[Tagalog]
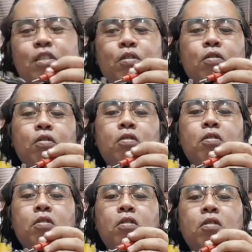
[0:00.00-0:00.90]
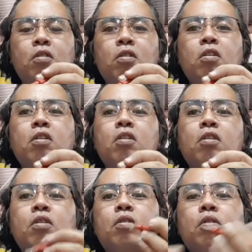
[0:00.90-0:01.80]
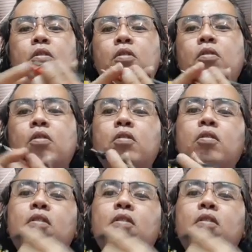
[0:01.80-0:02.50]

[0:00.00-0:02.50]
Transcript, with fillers: so, so,